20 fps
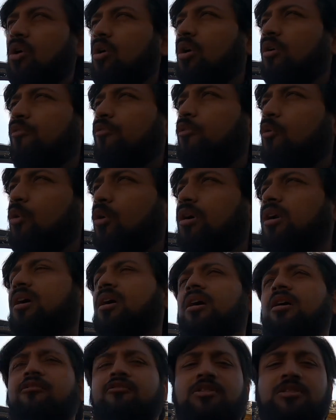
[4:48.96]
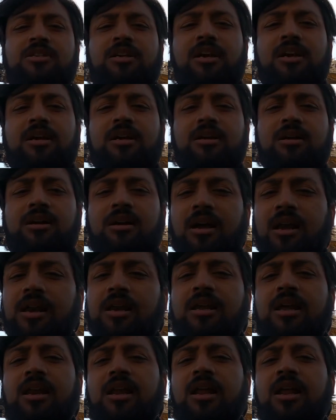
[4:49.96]
और फोर्ट का विज़िट
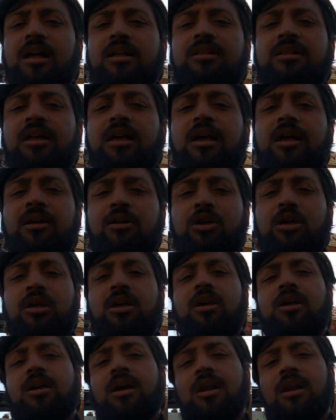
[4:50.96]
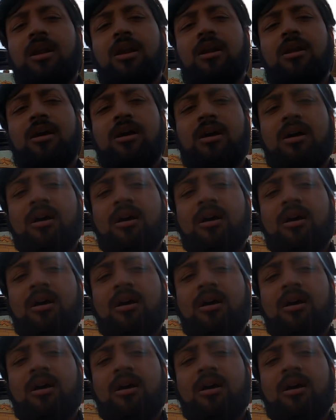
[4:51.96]
कल के लिए रखते हैं कि कल